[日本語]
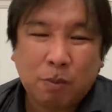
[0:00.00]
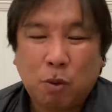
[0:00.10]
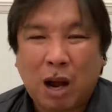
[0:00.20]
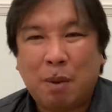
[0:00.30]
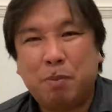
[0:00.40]
も
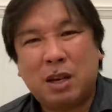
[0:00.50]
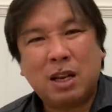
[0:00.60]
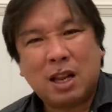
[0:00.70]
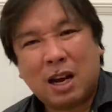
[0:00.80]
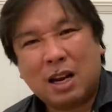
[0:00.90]
う完璧
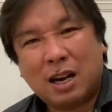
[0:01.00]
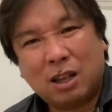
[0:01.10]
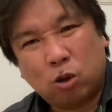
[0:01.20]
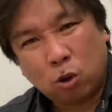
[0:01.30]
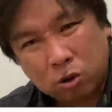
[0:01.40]
な流れから
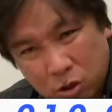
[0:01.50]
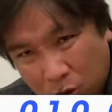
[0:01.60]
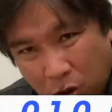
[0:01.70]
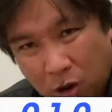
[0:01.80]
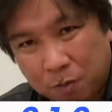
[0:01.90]
どん
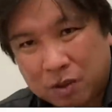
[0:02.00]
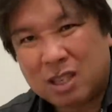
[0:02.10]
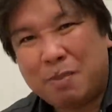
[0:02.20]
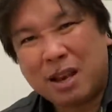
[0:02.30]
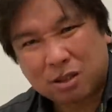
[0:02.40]
底、
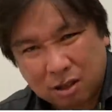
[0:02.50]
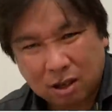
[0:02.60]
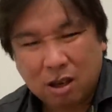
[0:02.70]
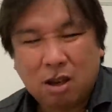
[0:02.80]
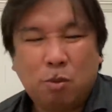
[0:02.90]
自滅、